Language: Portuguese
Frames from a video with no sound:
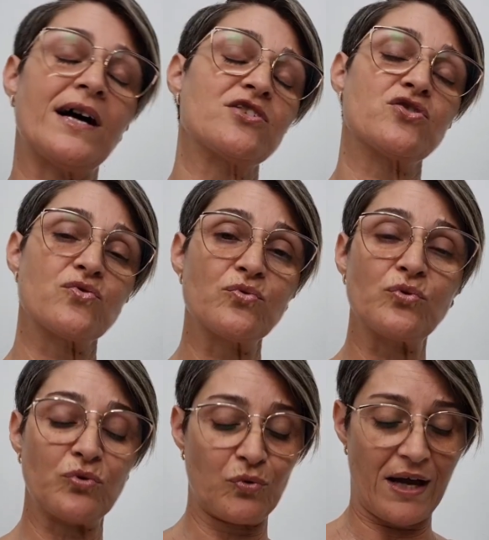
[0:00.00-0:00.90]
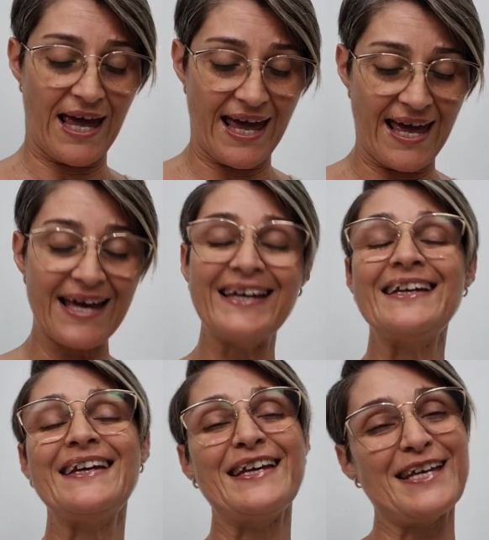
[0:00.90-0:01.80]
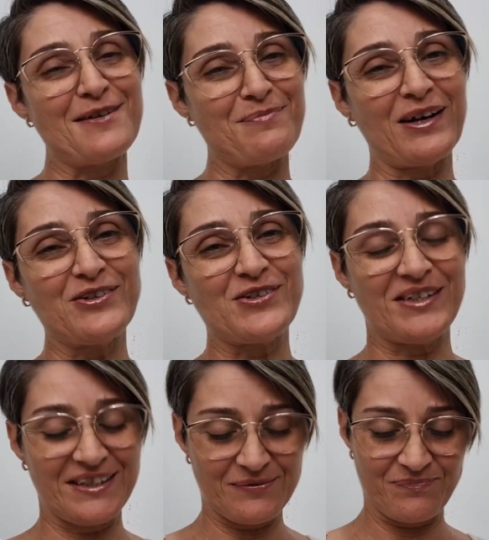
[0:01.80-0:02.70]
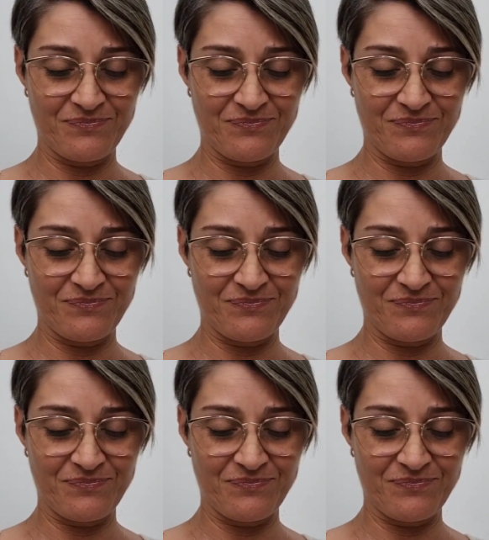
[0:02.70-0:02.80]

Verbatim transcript: o assunto é empatia.